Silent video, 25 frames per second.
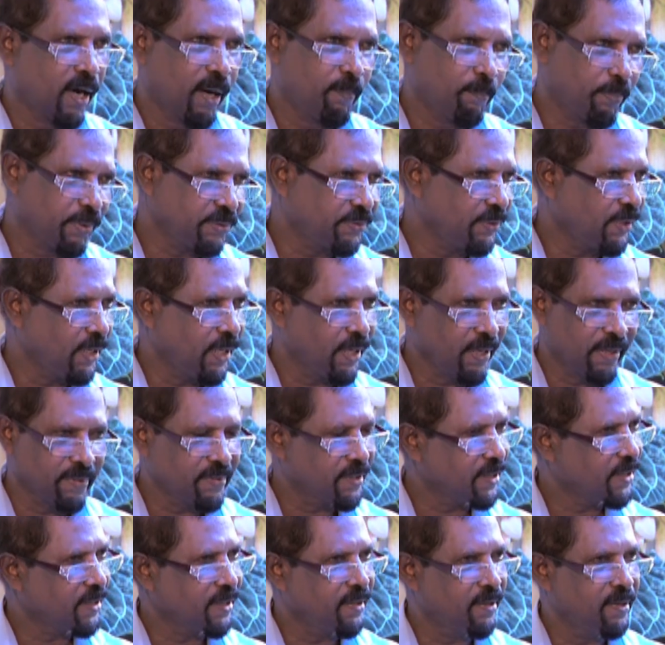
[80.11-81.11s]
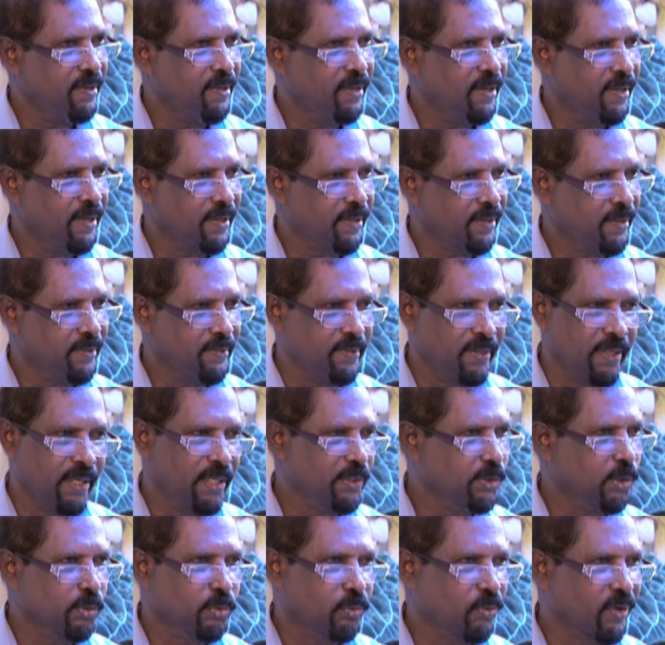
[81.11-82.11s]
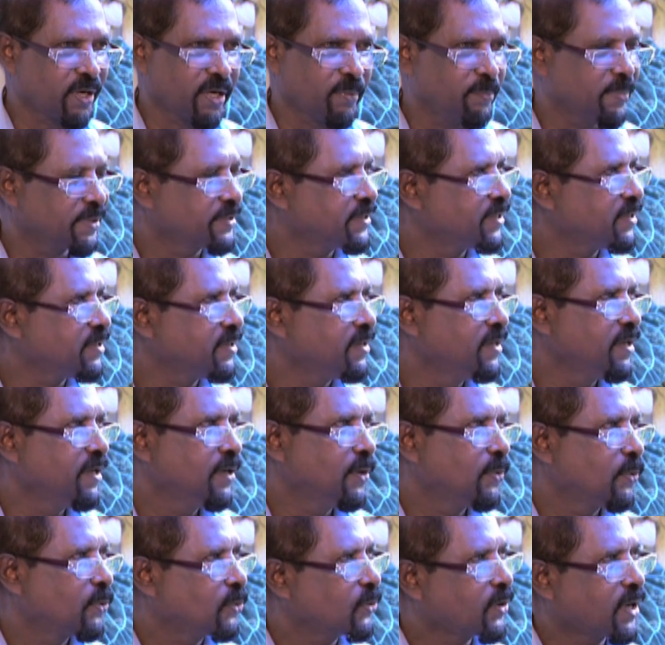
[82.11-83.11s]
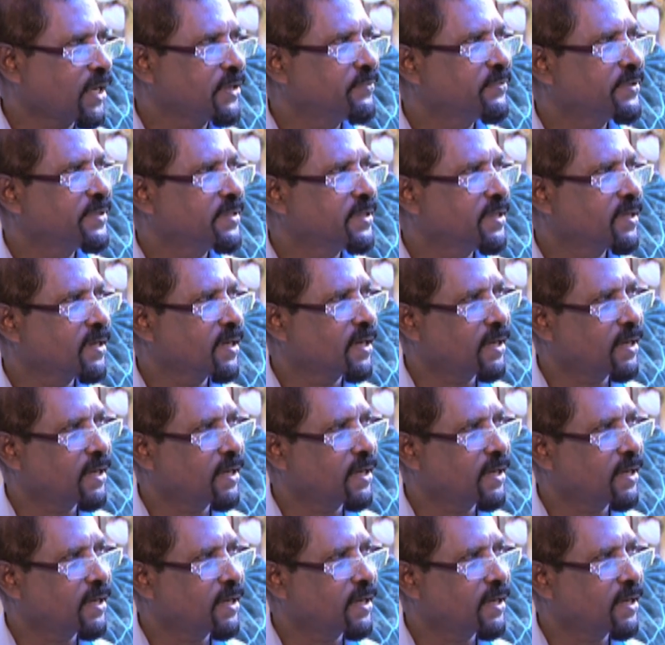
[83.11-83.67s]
அப்போதிலிருந்தே எனக்கு இந்த எழுத்துத்துறை என்பது ஒரு கைவந்த